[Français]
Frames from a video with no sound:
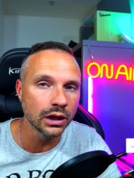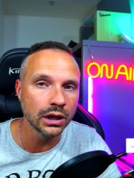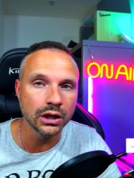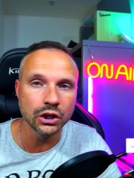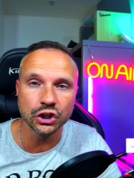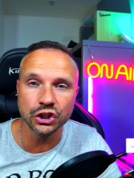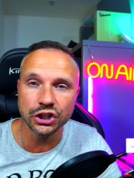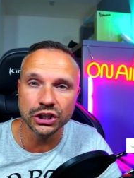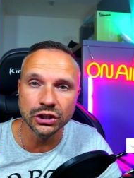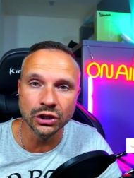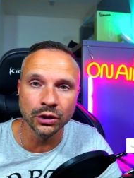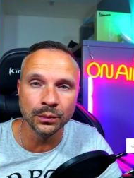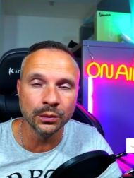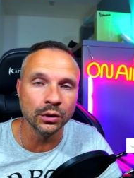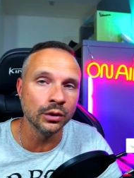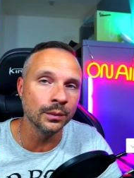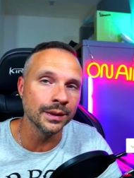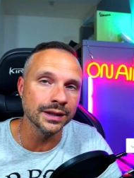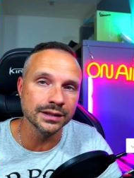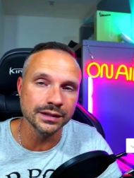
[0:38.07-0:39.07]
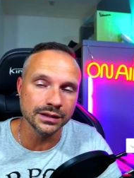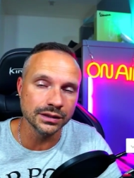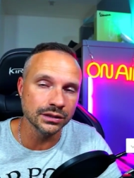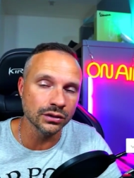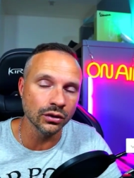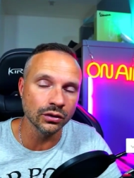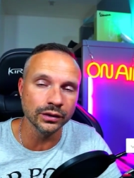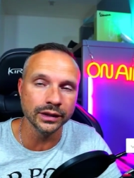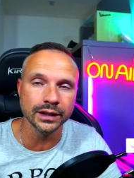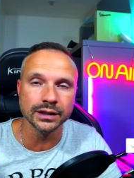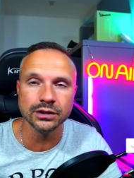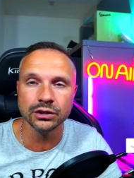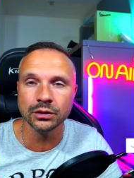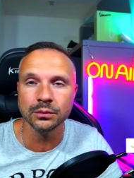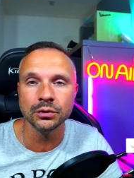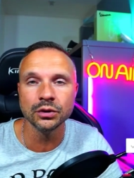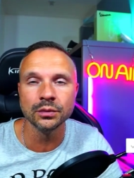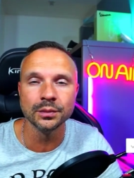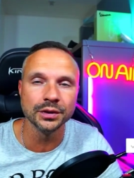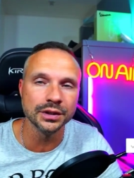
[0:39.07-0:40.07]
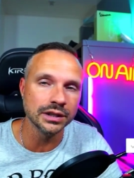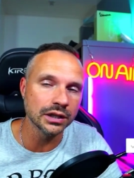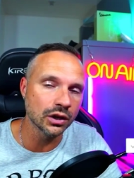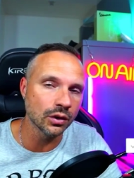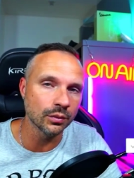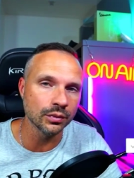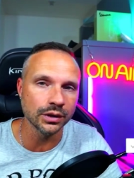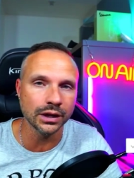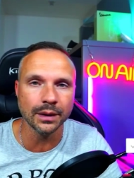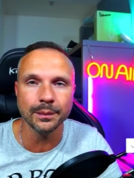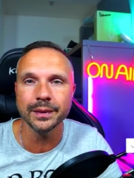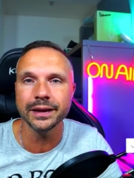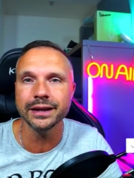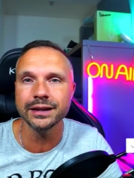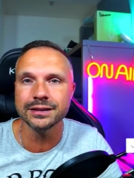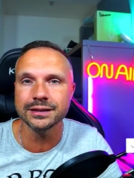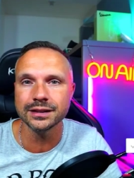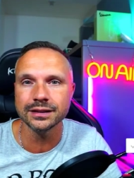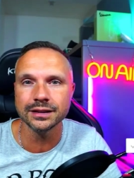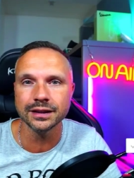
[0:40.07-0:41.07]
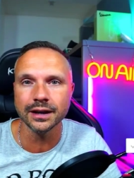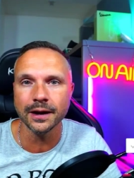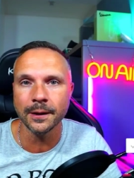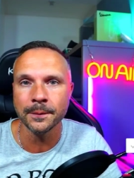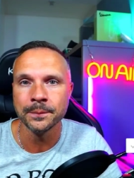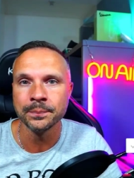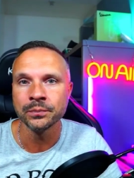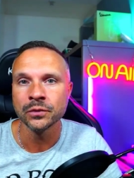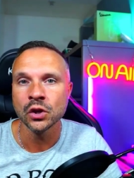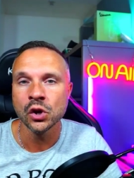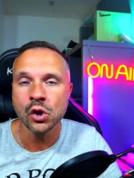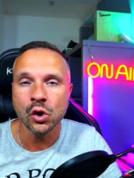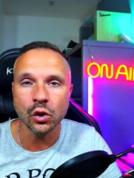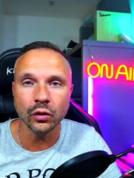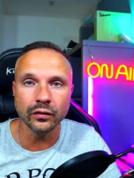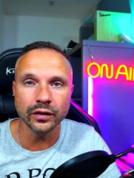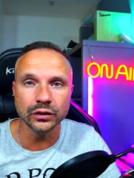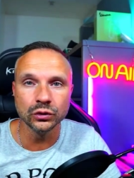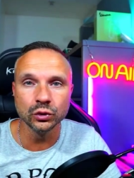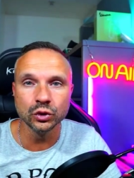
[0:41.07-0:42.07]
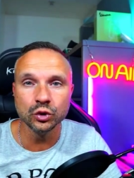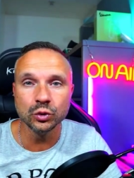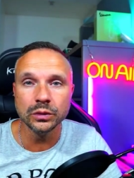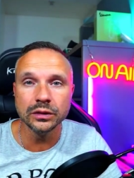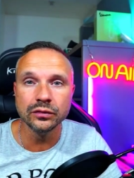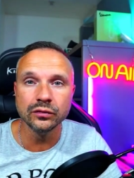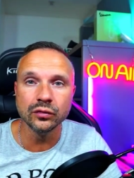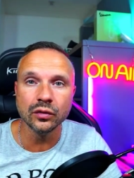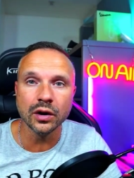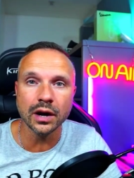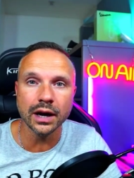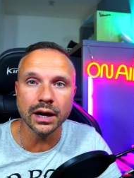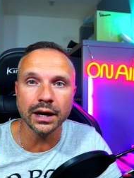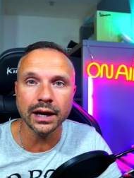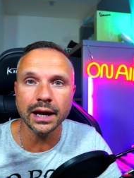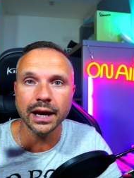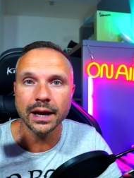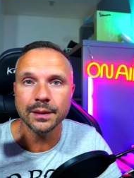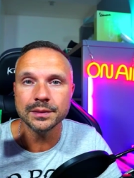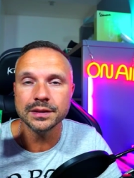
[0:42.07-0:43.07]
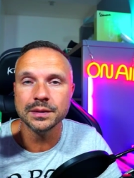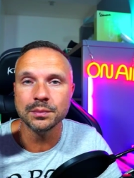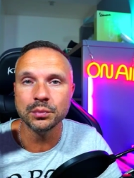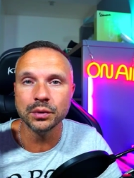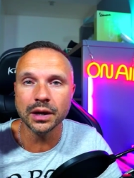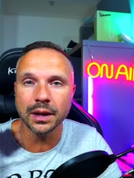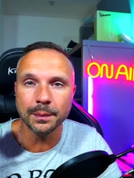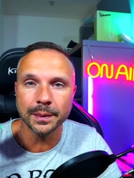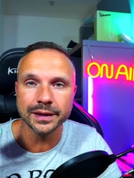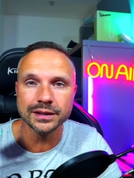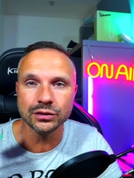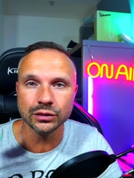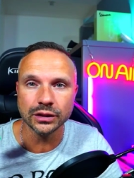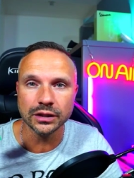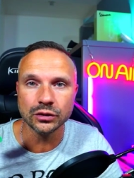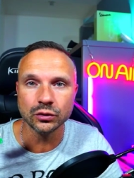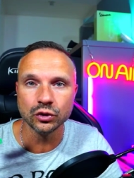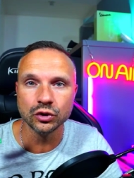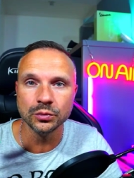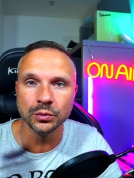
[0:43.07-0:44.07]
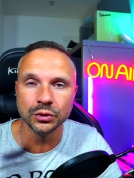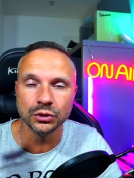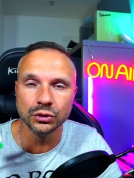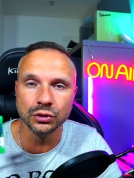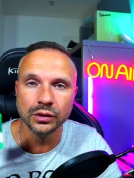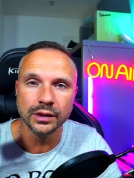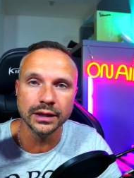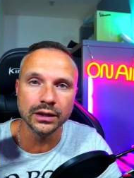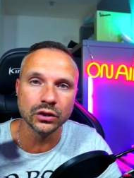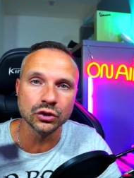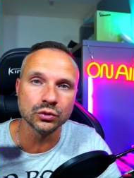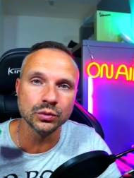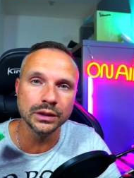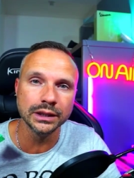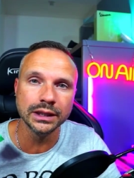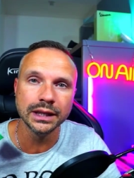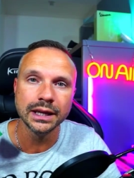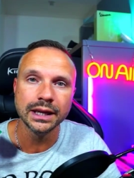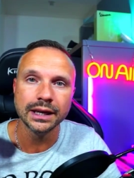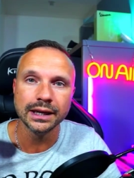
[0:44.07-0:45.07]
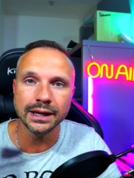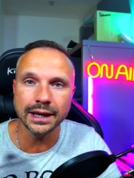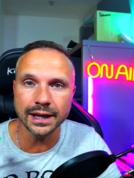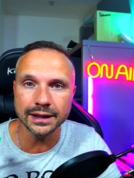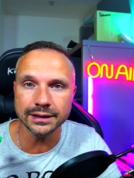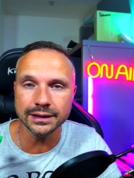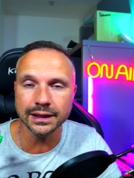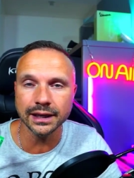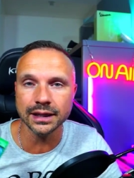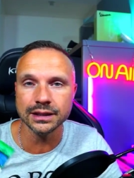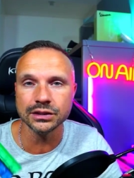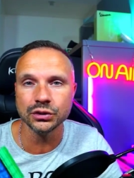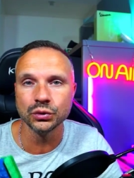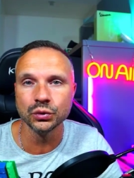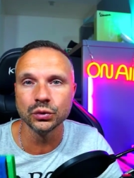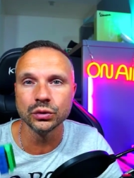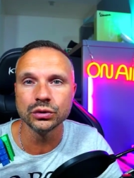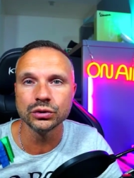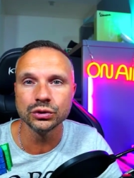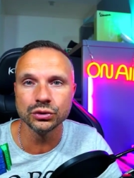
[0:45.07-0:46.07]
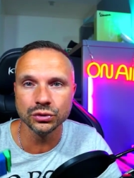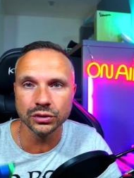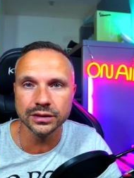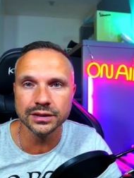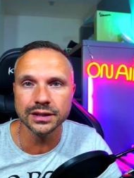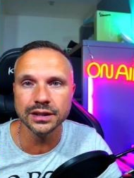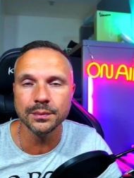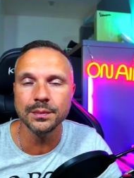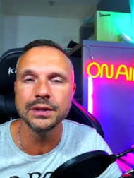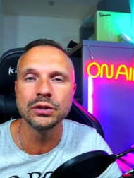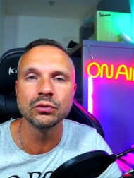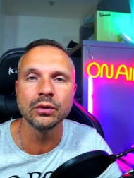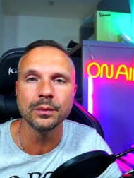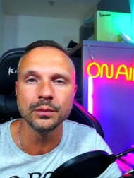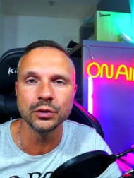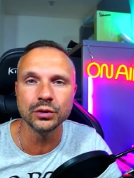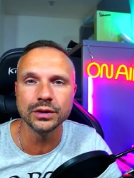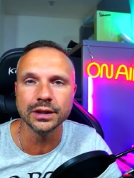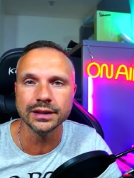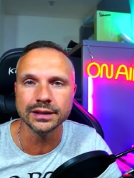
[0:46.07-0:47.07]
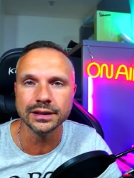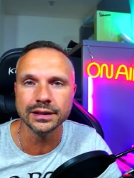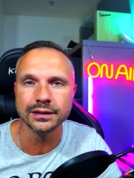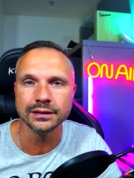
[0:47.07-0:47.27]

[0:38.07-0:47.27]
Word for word: JDOM Home Assistant, NextDOM Domotic OpenApp, etc. On va tout de suite voir un petit peu la présentation du module et ensuite l'intégration sur Zigbee to MQTT.